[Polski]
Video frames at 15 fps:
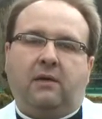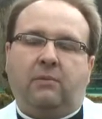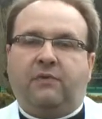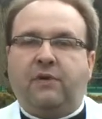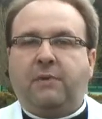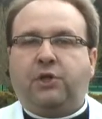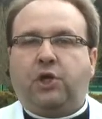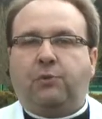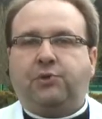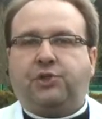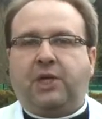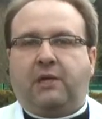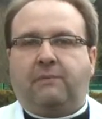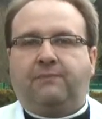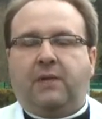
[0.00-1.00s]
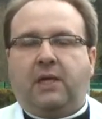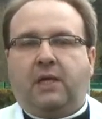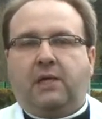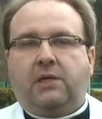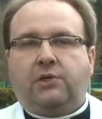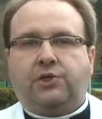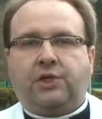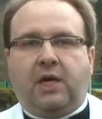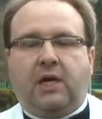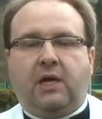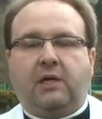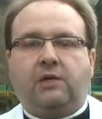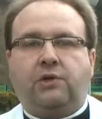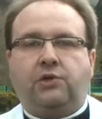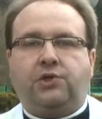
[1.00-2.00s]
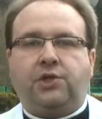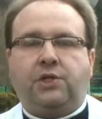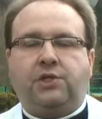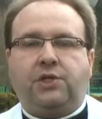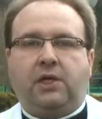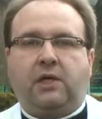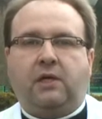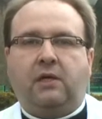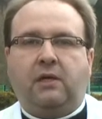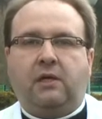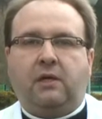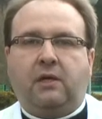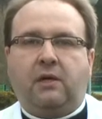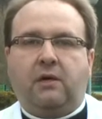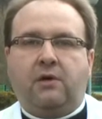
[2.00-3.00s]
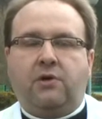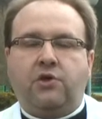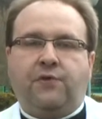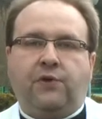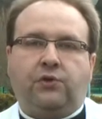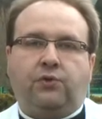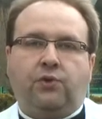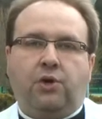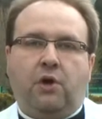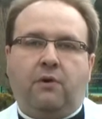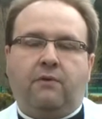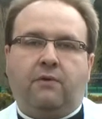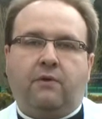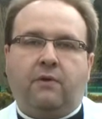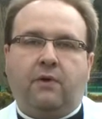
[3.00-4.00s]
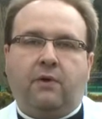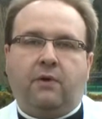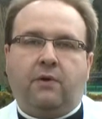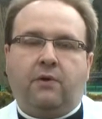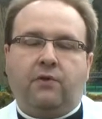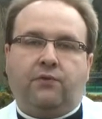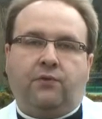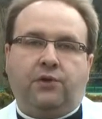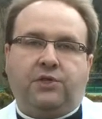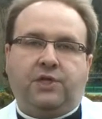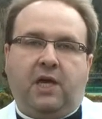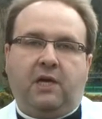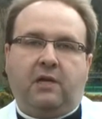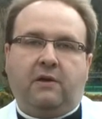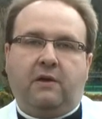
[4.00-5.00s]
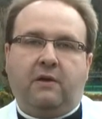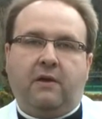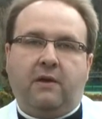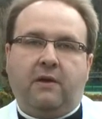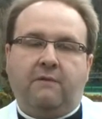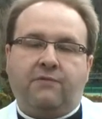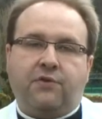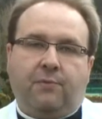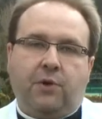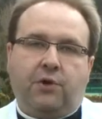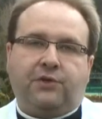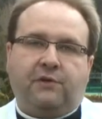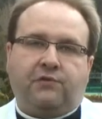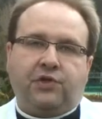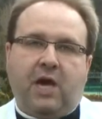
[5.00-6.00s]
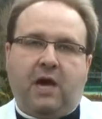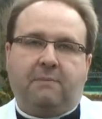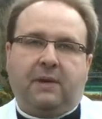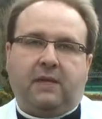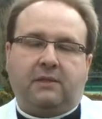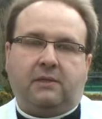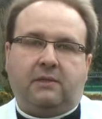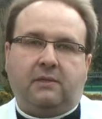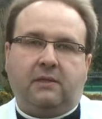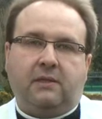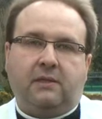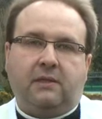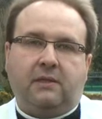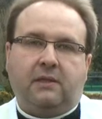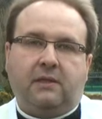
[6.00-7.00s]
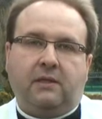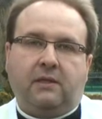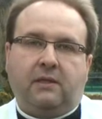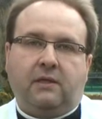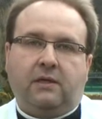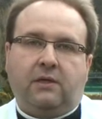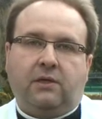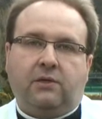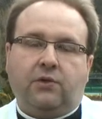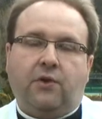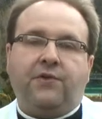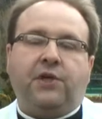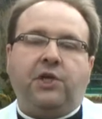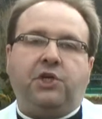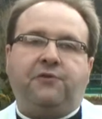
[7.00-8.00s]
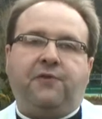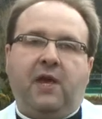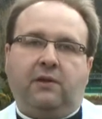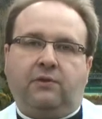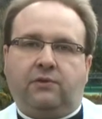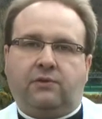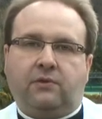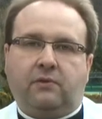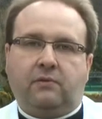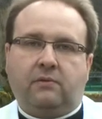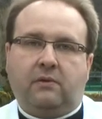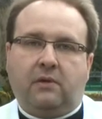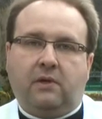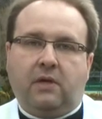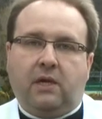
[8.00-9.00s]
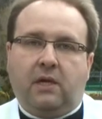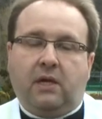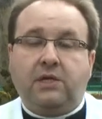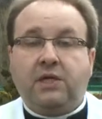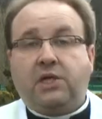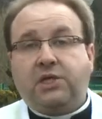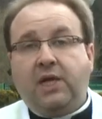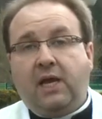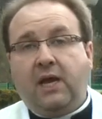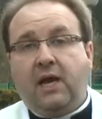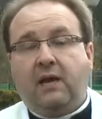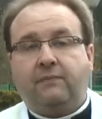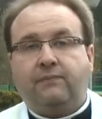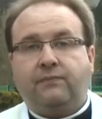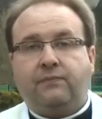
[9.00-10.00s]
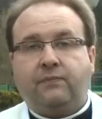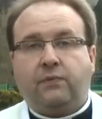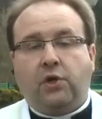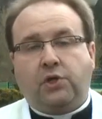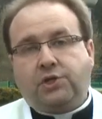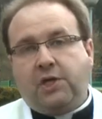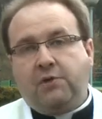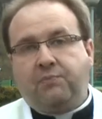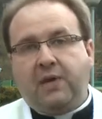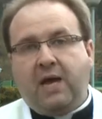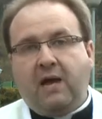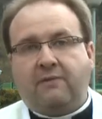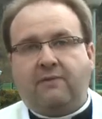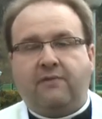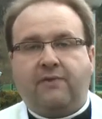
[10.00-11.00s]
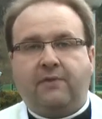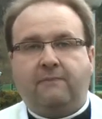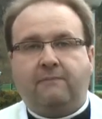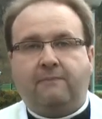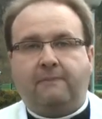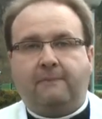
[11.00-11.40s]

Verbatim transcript: Bo wiemy dobrze, że Żydzi świętują swój dzień w sobotę, w szabat. To jest ich święto. Niedziela to jest dzień pracy.